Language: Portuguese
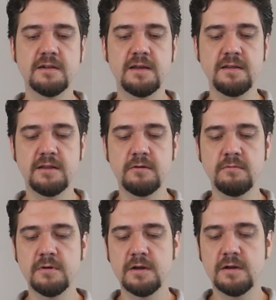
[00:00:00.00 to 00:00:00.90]
né?
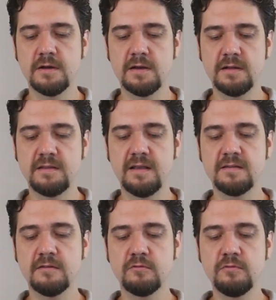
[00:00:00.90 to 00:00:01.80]
Então é, tem
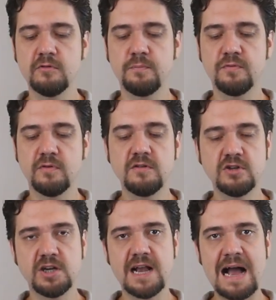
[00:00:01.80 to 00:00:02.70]
essas duas opções
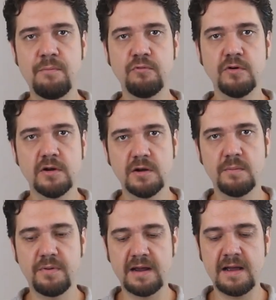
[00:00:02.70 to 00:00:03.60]
de cabo
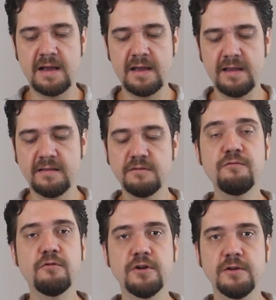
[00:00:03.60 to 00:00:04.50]
para esse
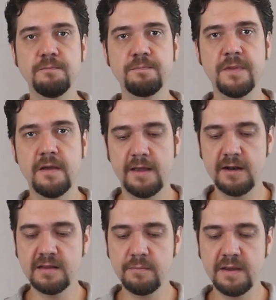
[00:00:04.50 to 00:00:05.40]
fone.
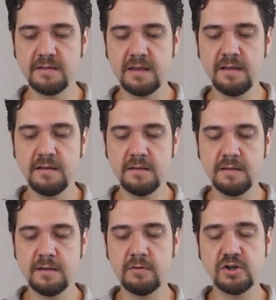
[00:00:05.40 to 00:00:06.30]
Ele também tem, eu